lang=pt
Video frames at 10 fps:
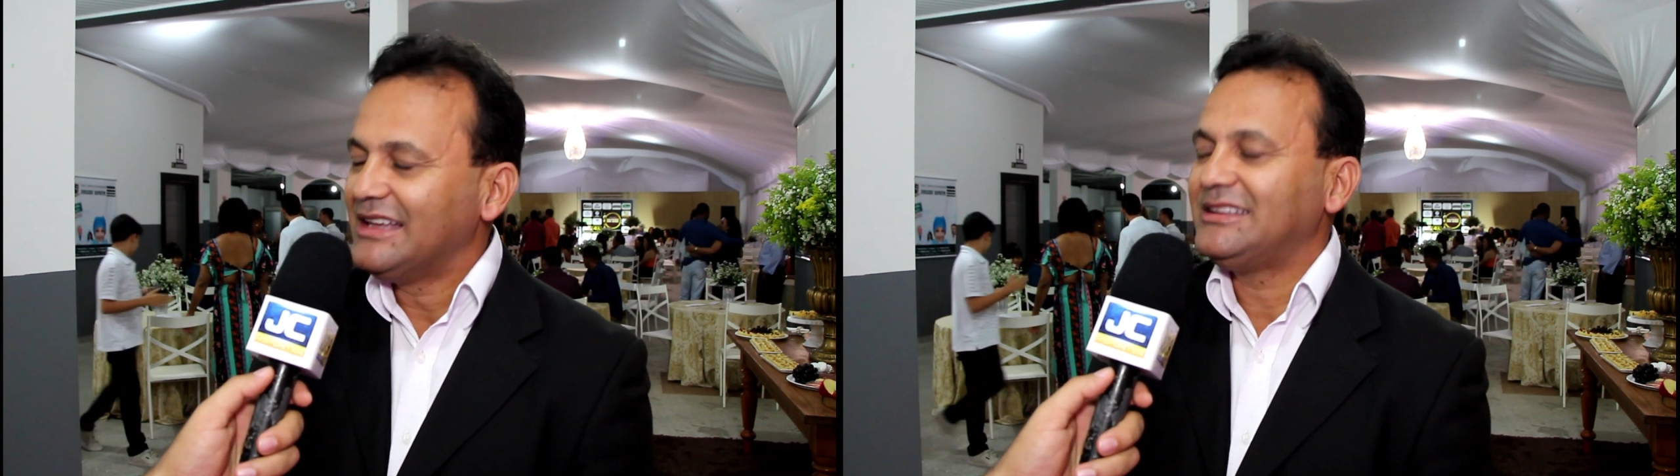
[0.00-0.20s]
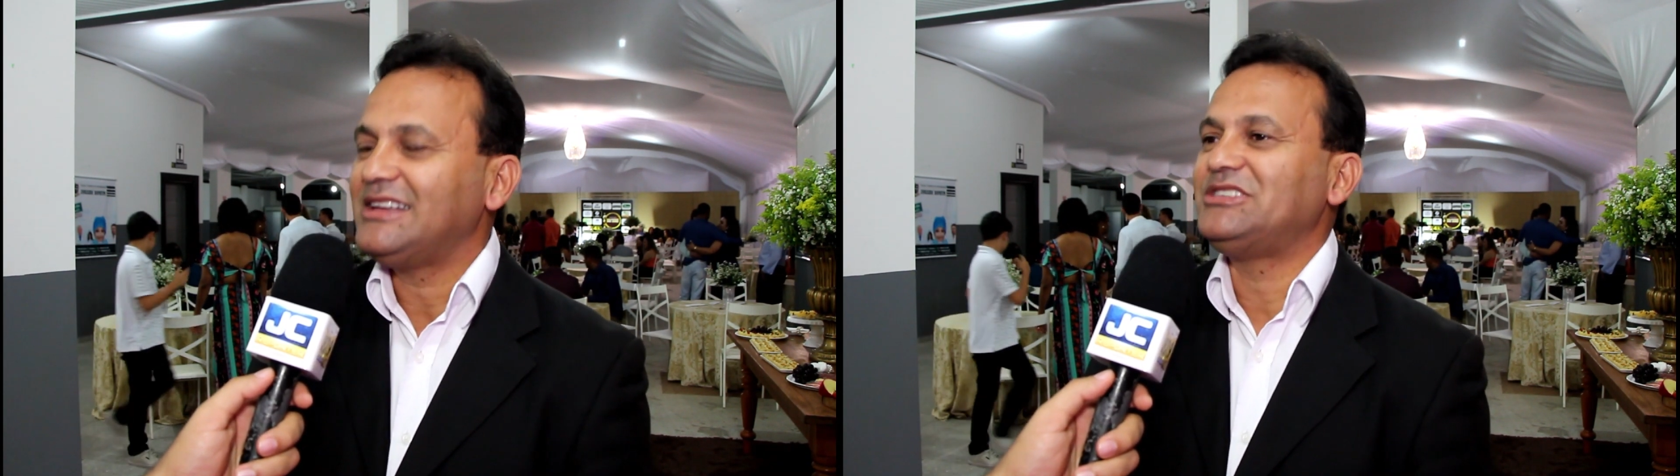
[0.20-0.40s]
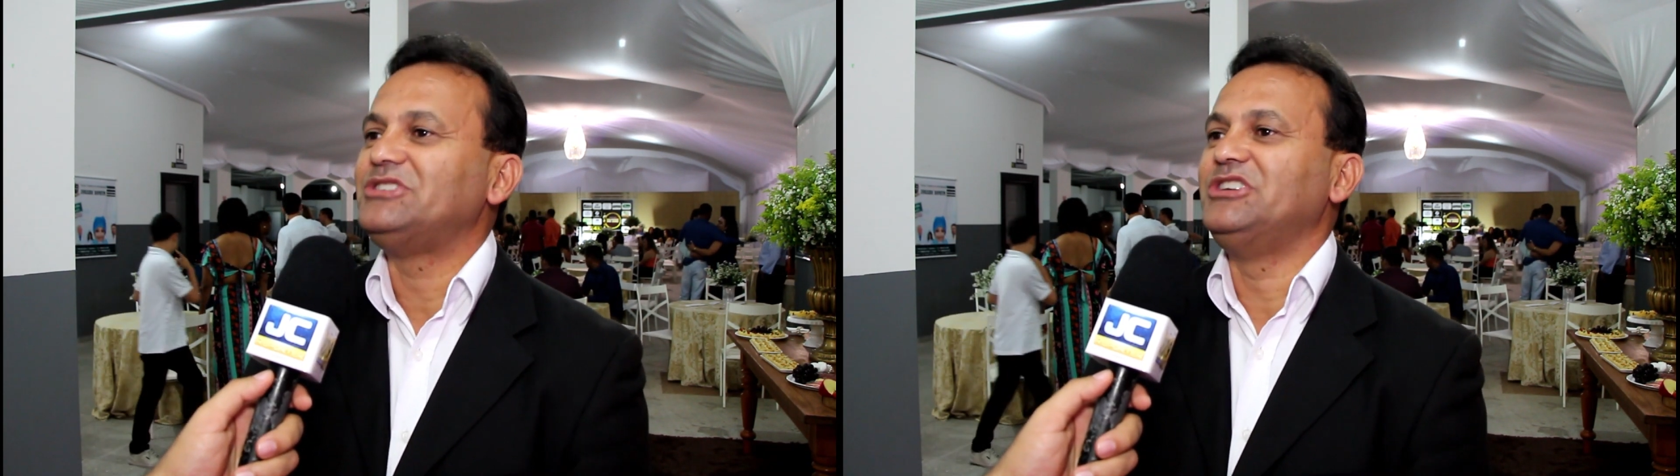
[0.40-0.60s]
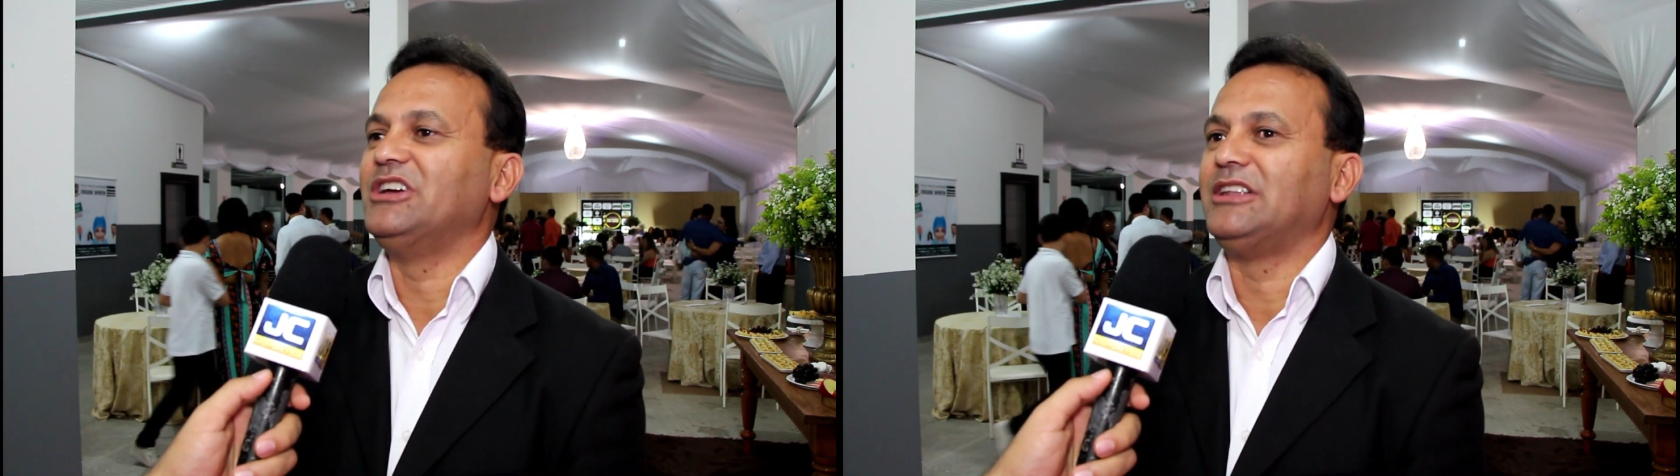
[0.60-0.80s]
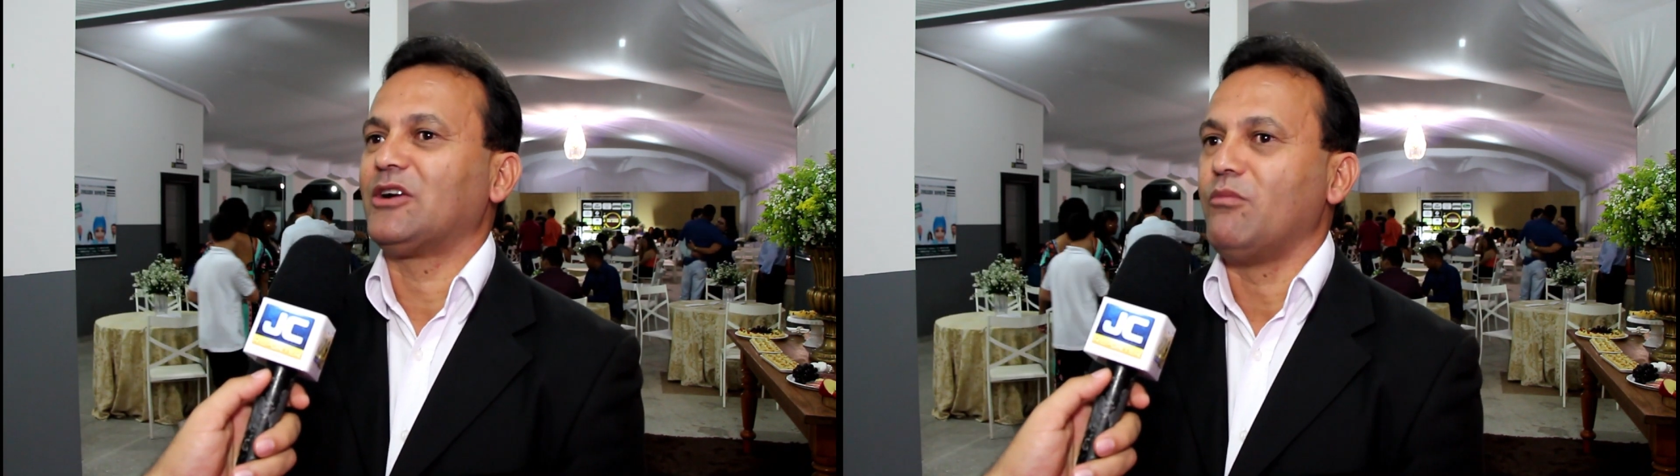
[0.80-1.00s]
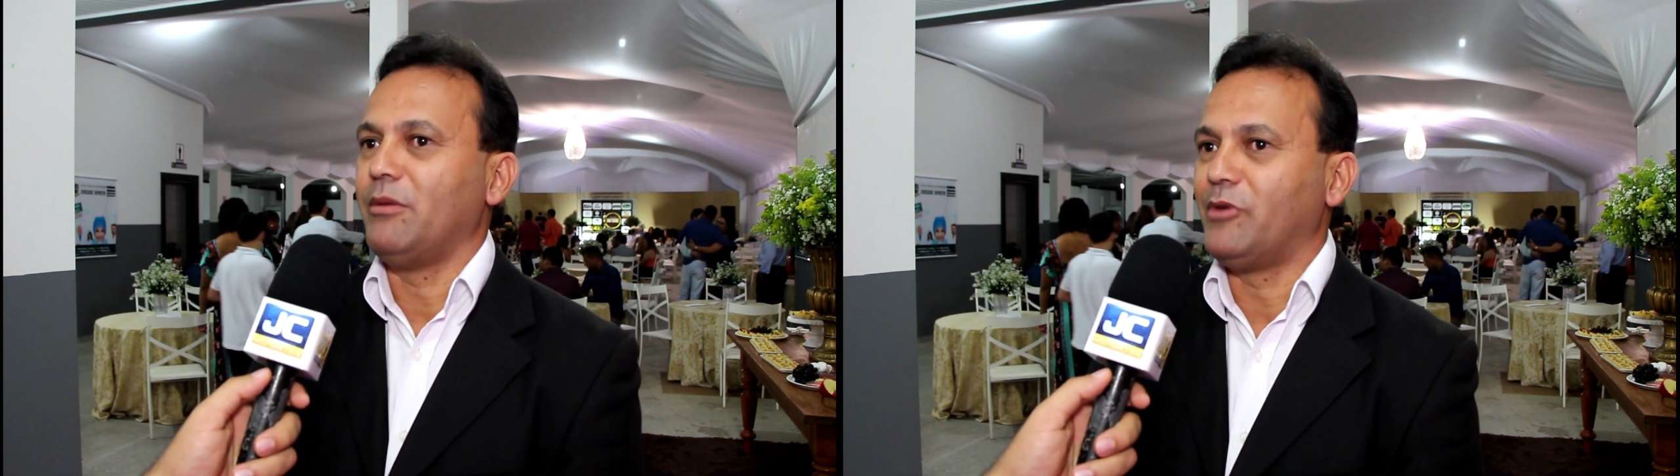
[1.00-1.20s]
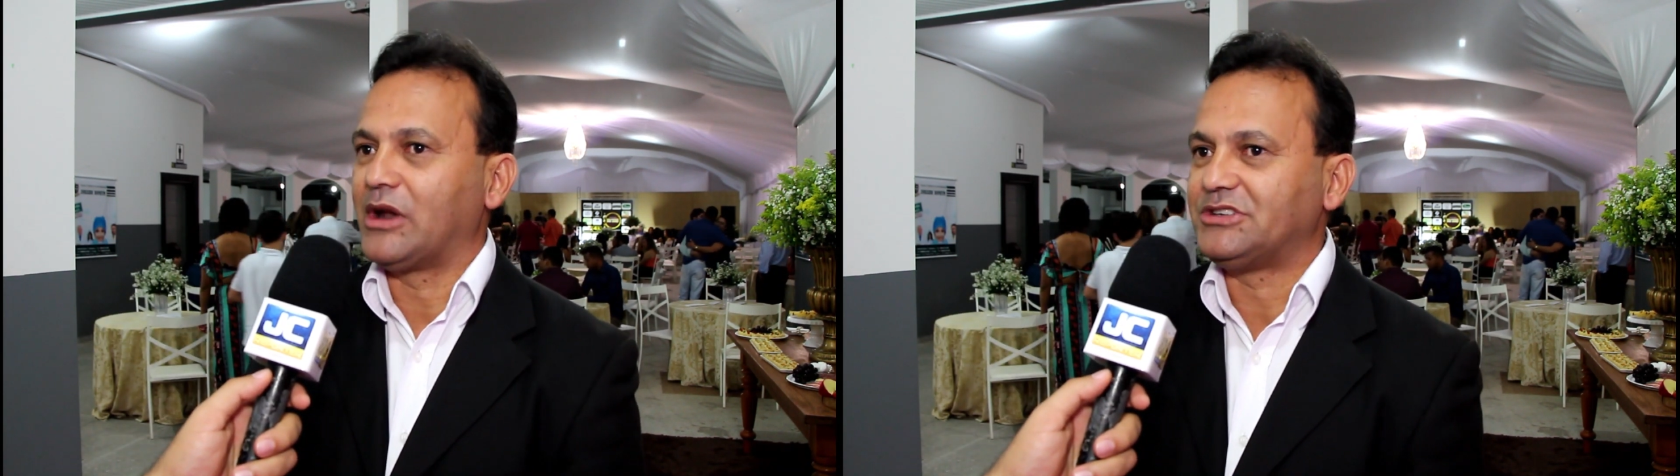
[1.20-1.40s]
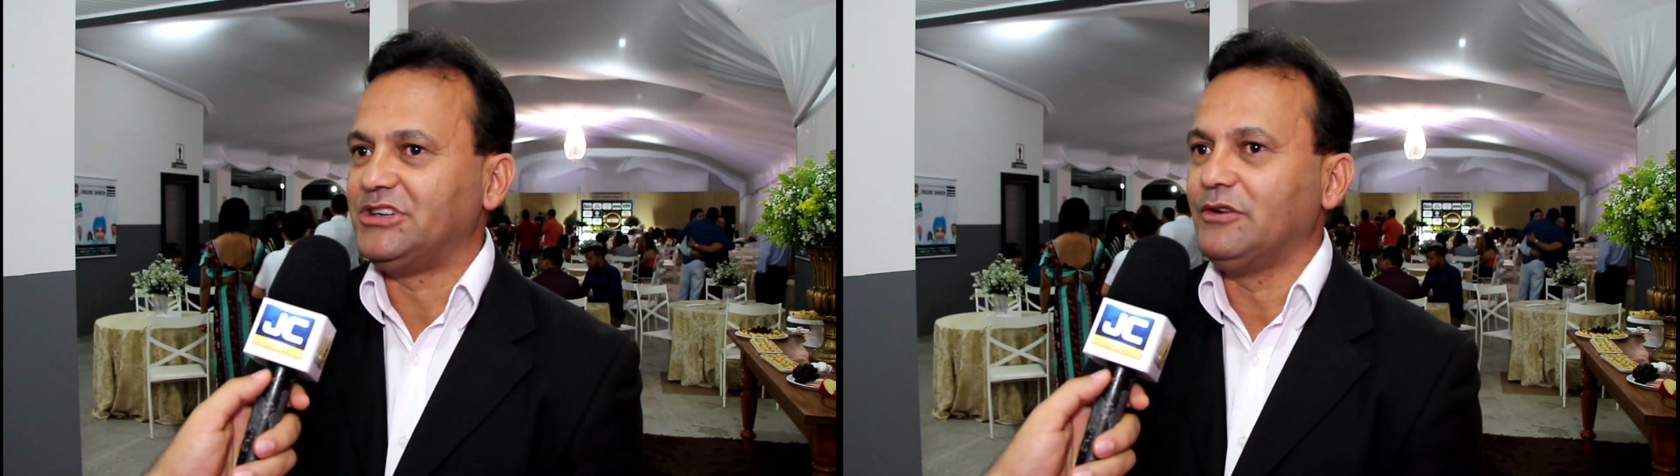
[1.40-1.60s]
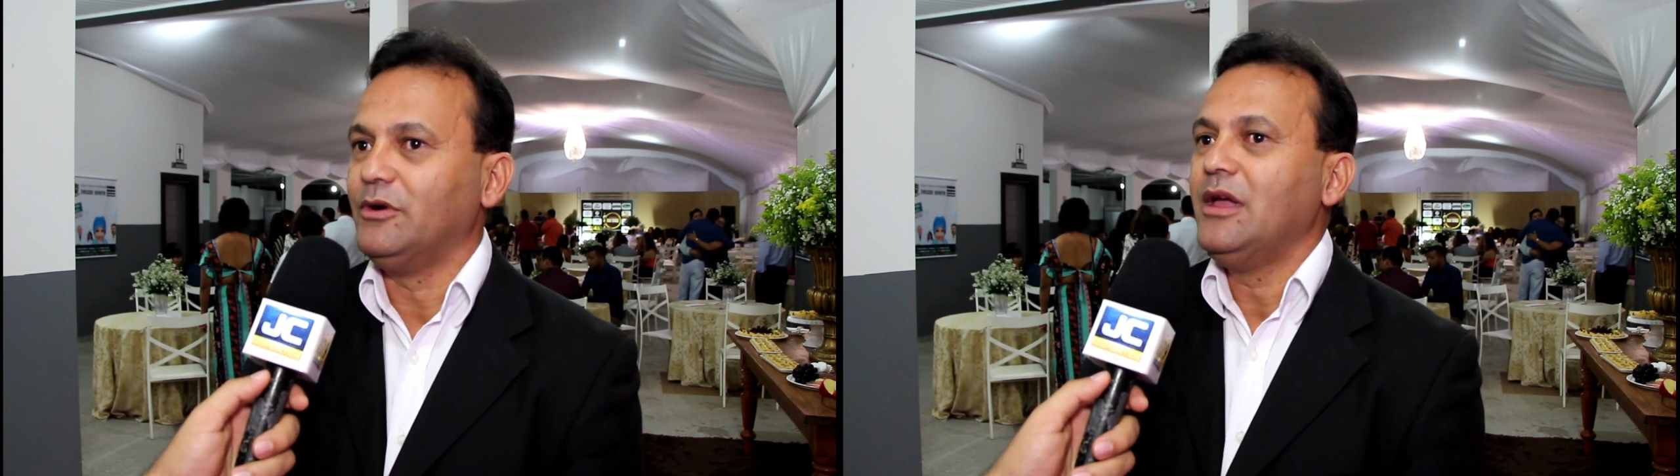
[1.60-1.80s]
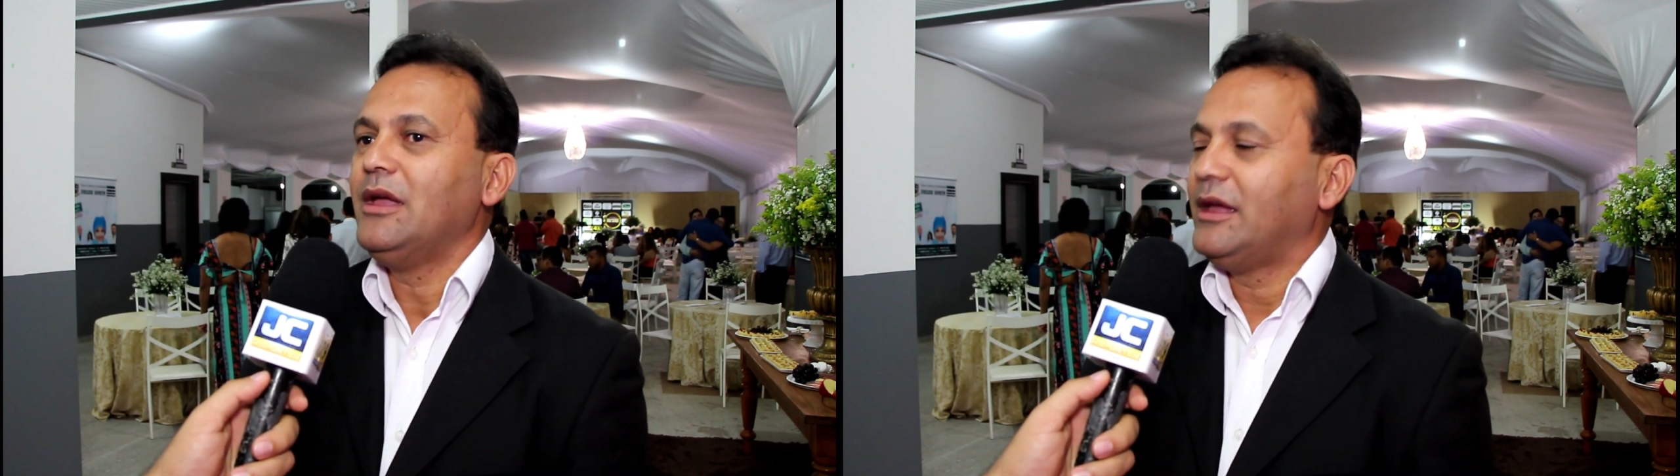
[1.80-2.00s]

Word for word: desse dia né, comemorativo,